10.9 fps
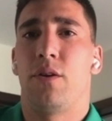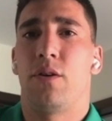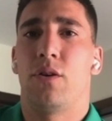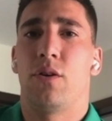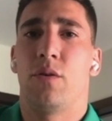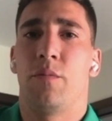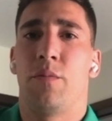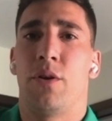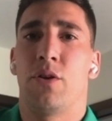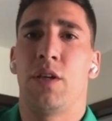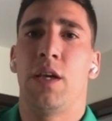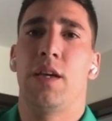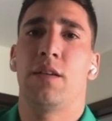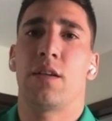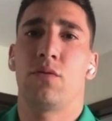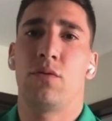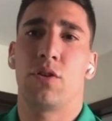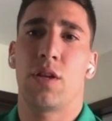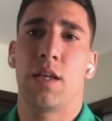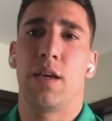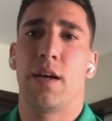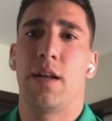pero, pero sí, quizás uno
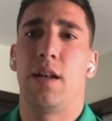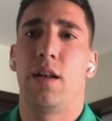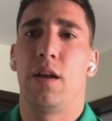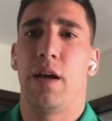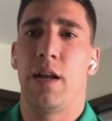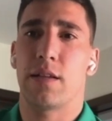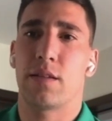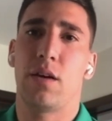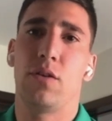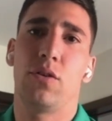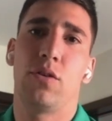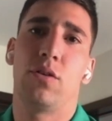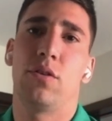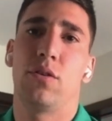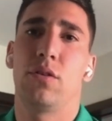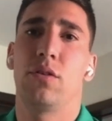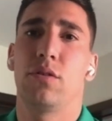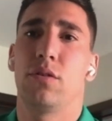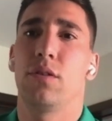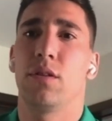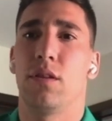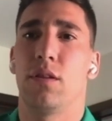extraña el,
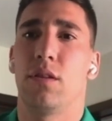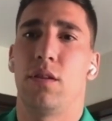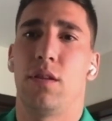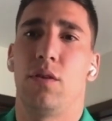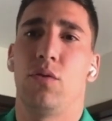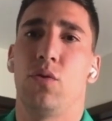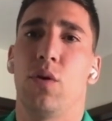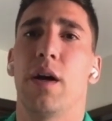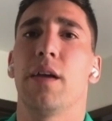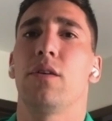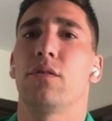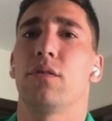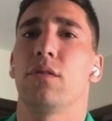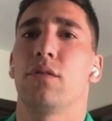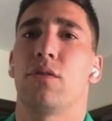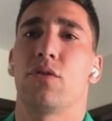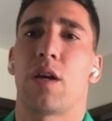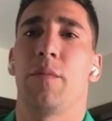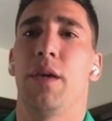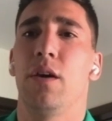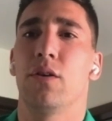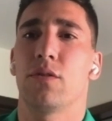asado de Uruguay con, los
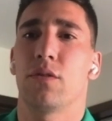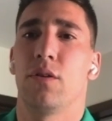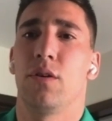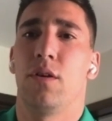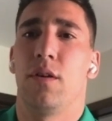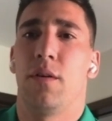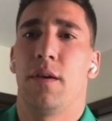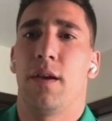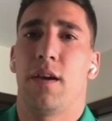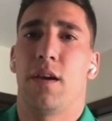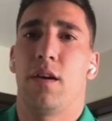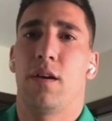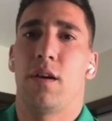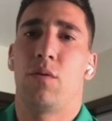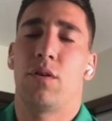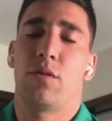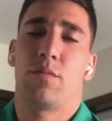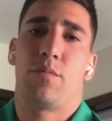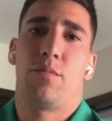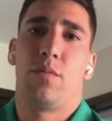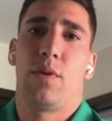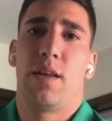amigos, que
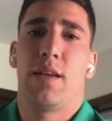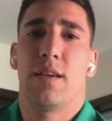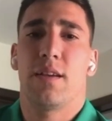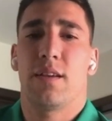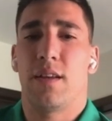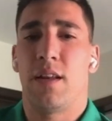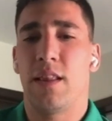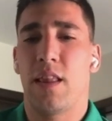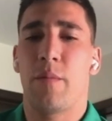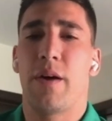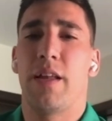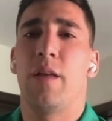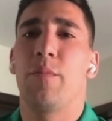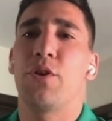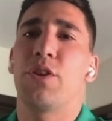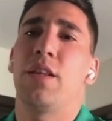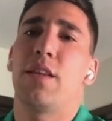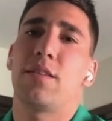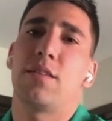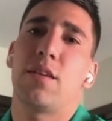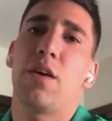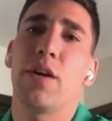bueno, eh, en el tema del
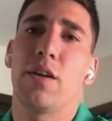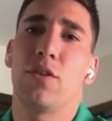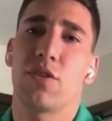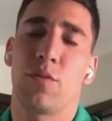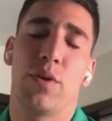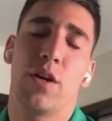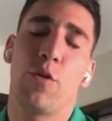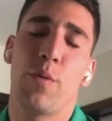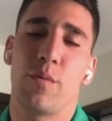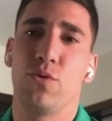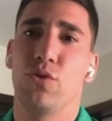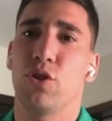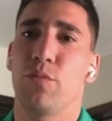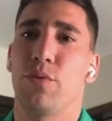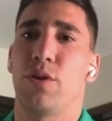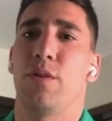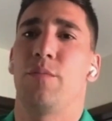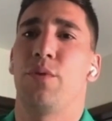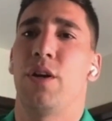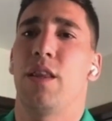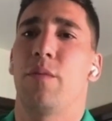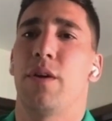deportista se sabe que no se puede comer mucho por el,
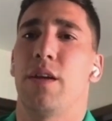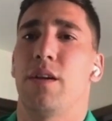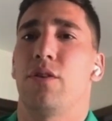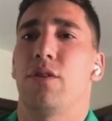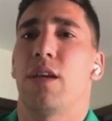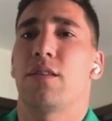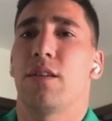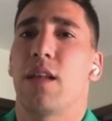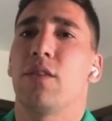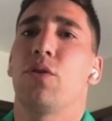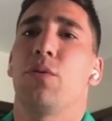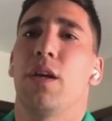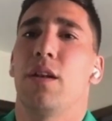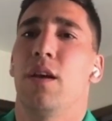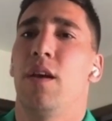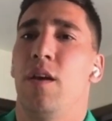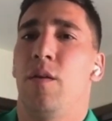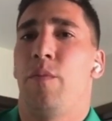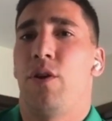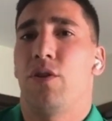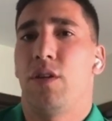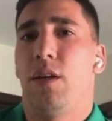por el tema de que no te hace tanto bien,
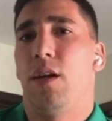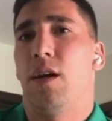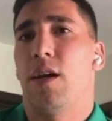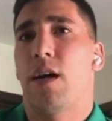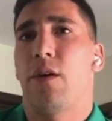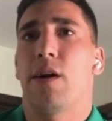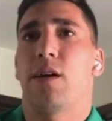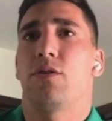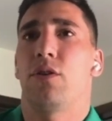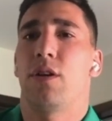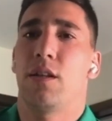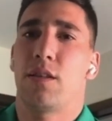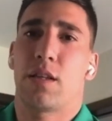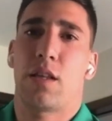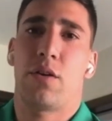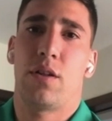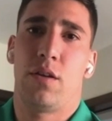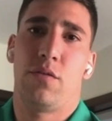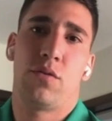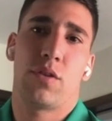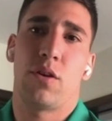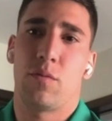pero sí en cada vacaciones trataba
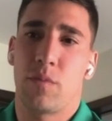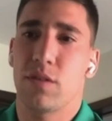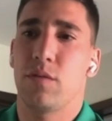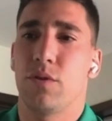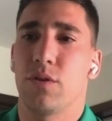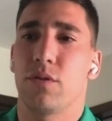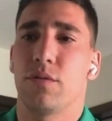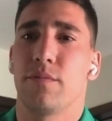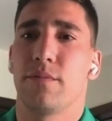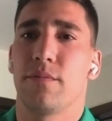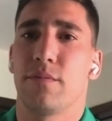de disfrutarlo al máximo.